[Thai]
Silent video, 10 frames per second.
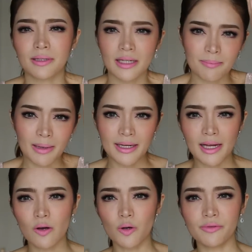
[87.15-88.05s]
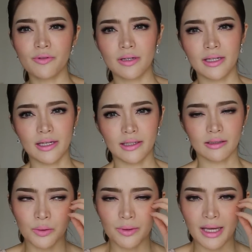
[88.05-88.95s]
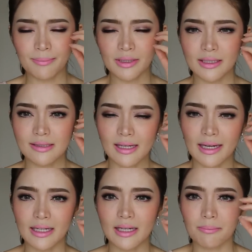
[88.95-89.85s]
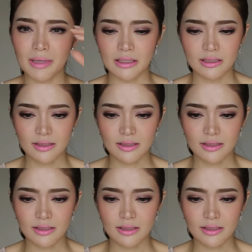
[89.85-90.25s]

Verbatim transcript: ในใบหน้าของพี่ฟอเนี่ยโหนกแก้มทางด้านซ้ายเนี่ยมัน